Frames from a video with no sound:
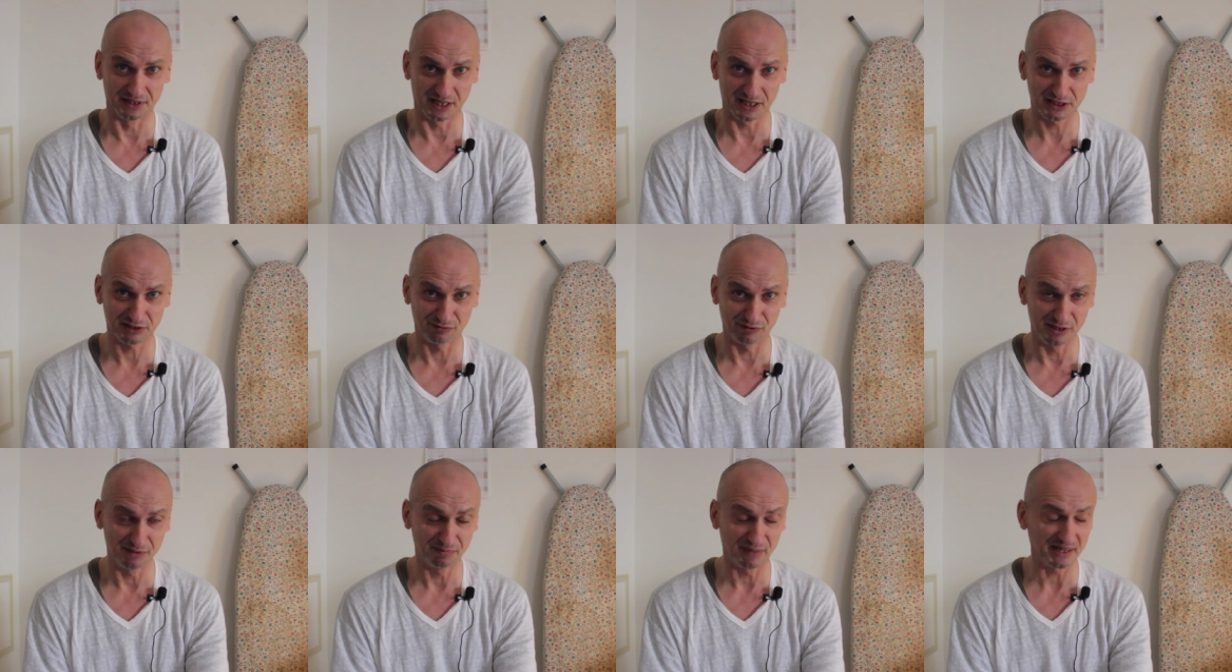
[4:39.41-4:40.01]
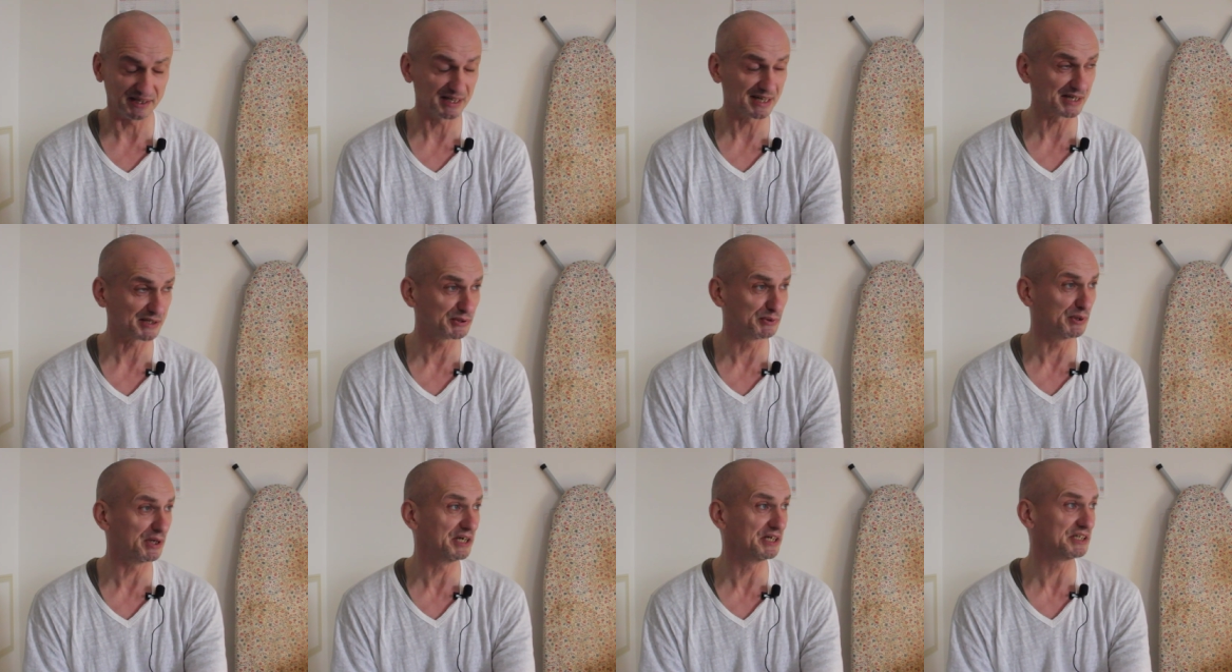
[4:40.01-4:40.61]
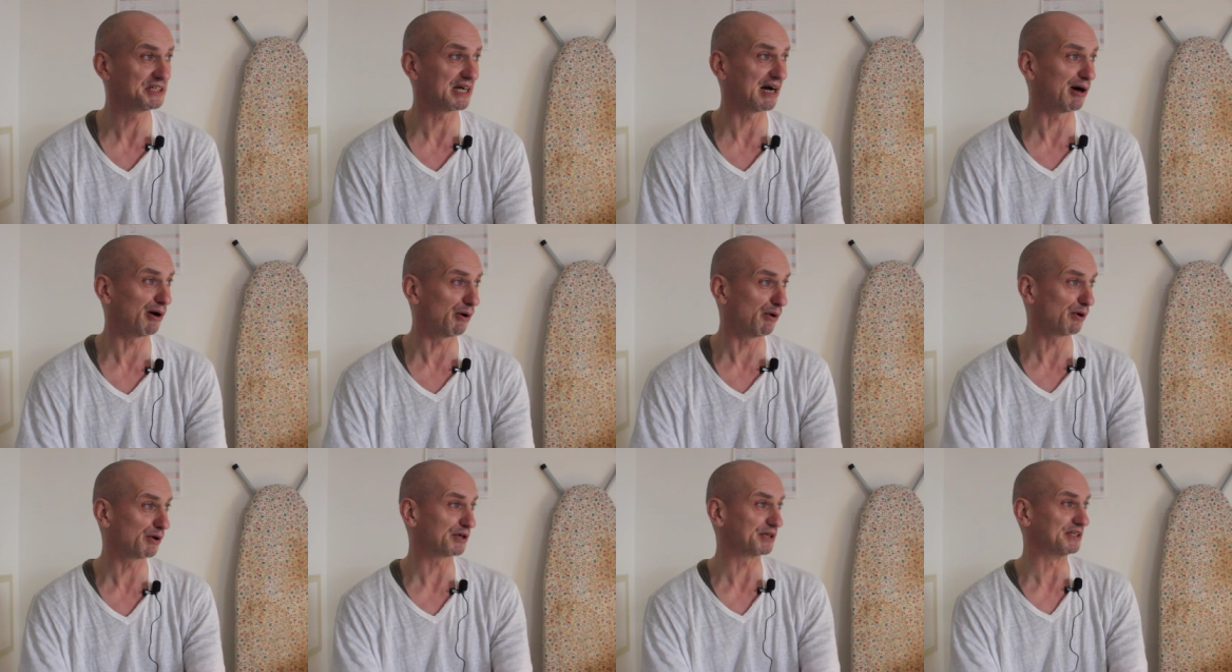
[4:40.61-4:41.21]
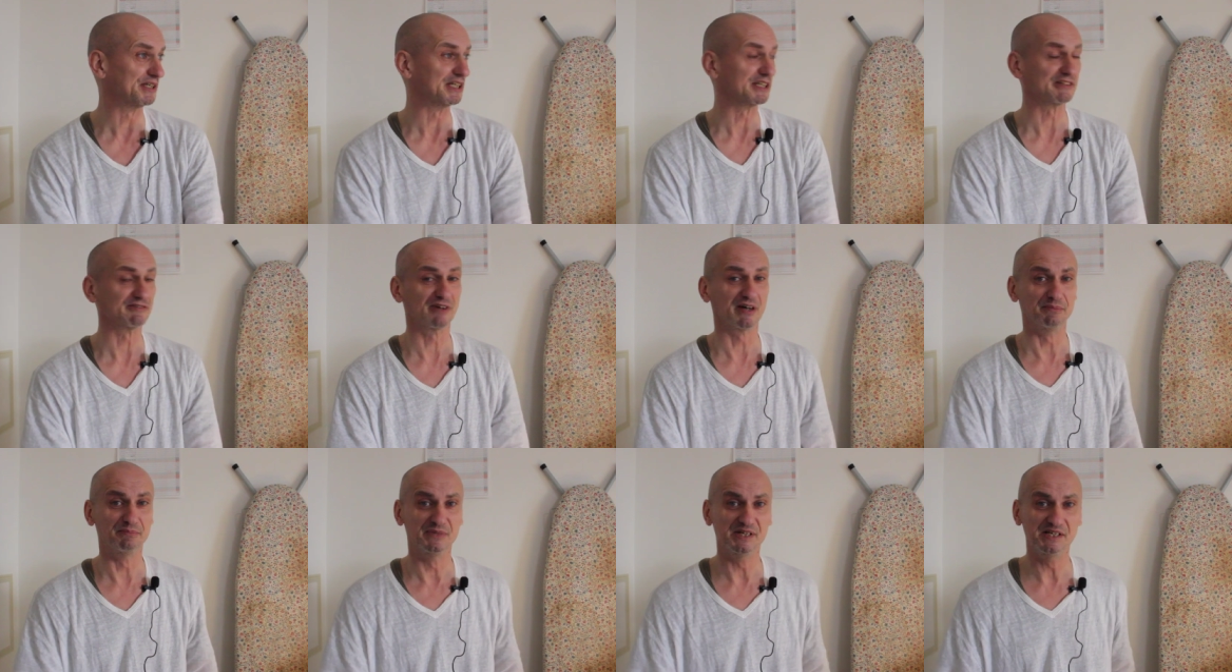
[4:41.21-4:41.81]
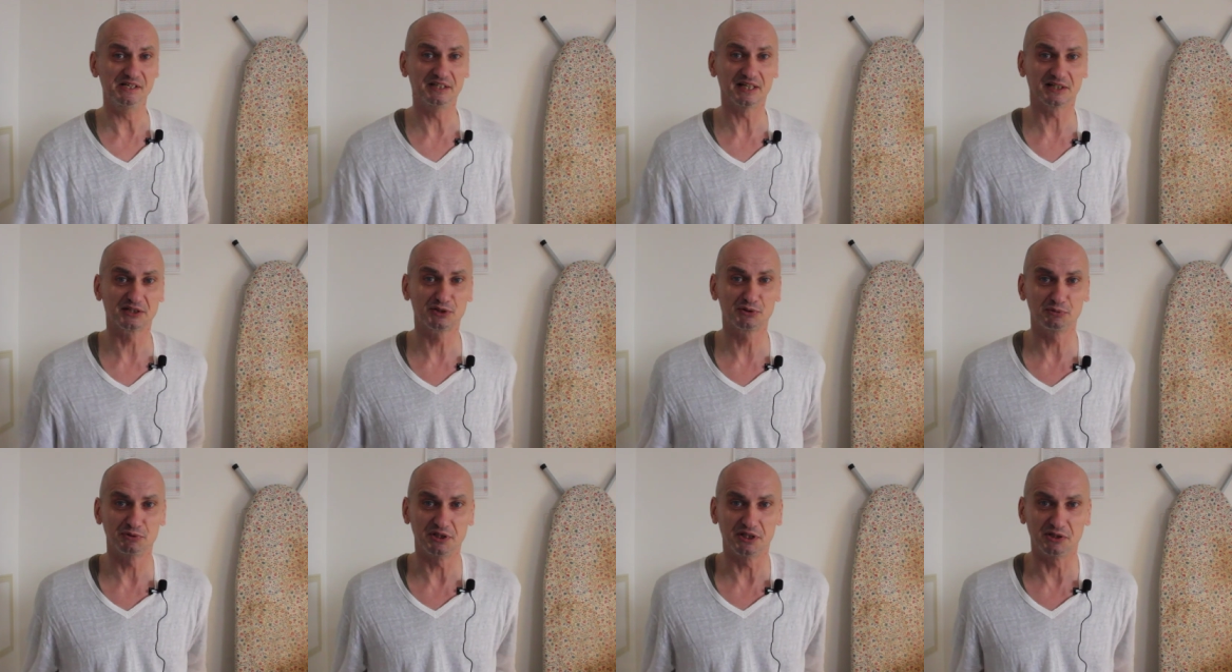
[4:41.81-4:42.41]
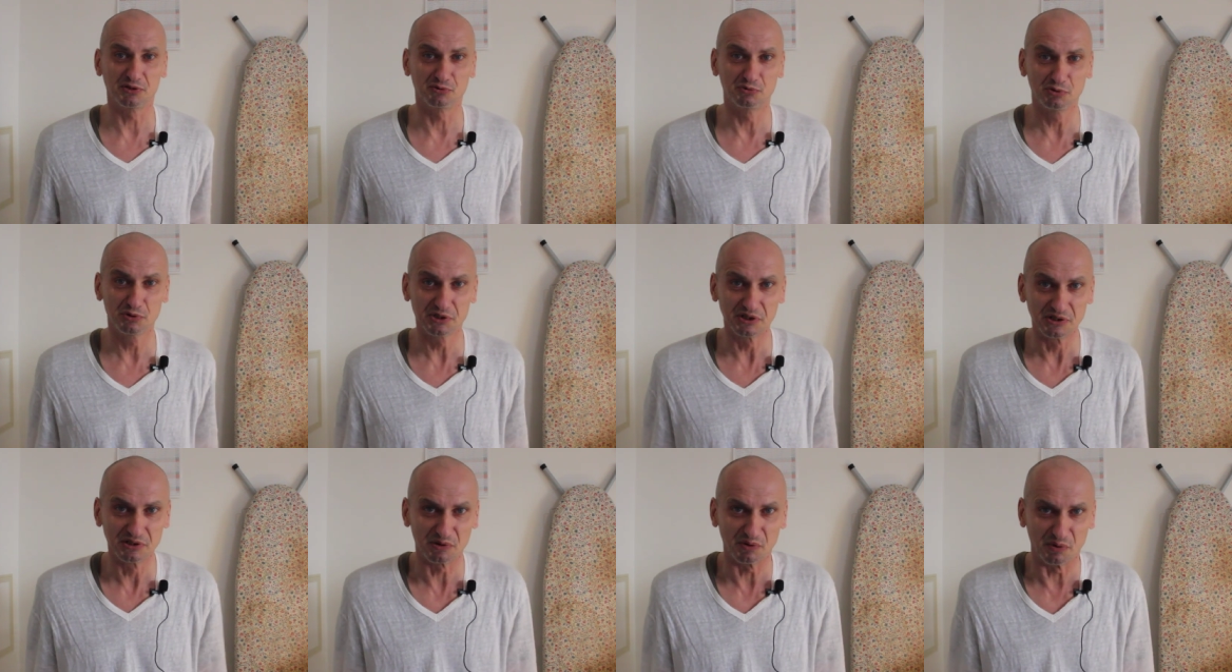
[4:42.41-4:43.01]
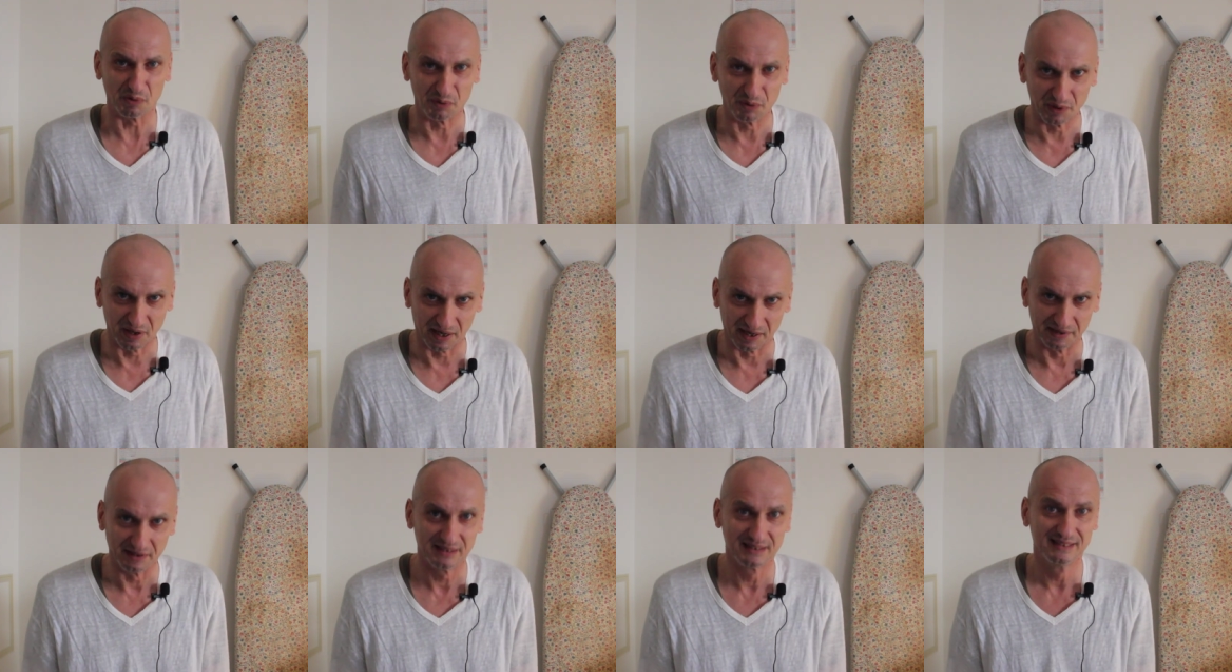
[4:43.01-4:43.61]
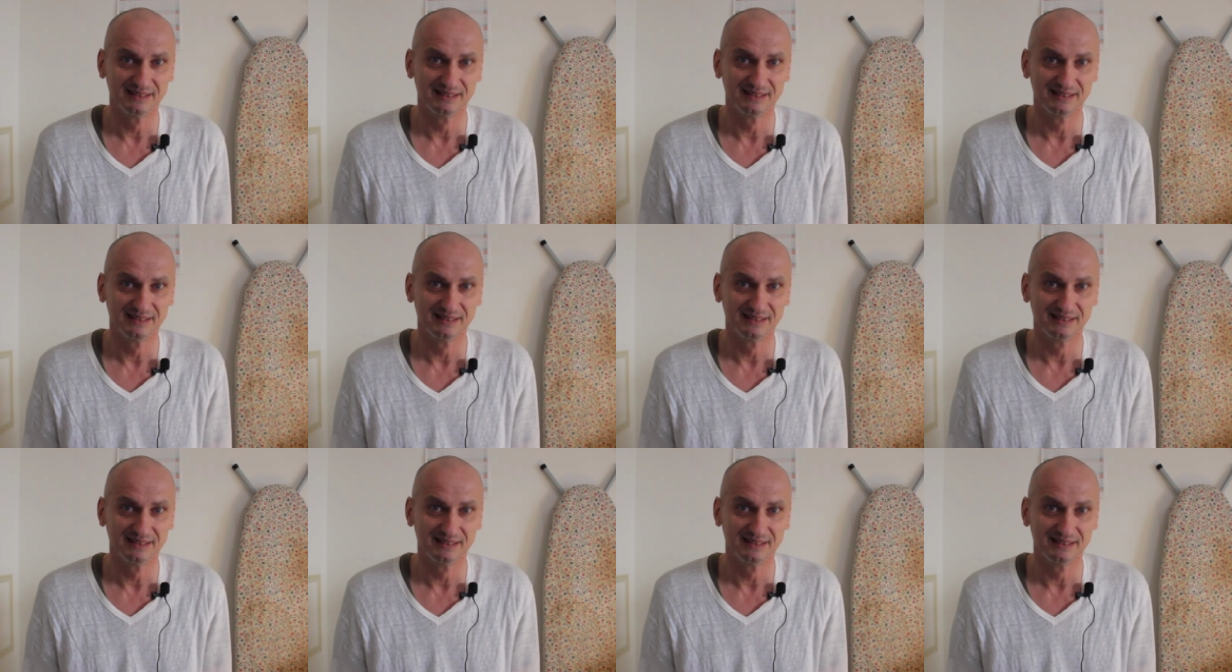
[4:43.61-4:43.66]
Das will man natürlich auch nicht. Man will ja zu den Guten gehören.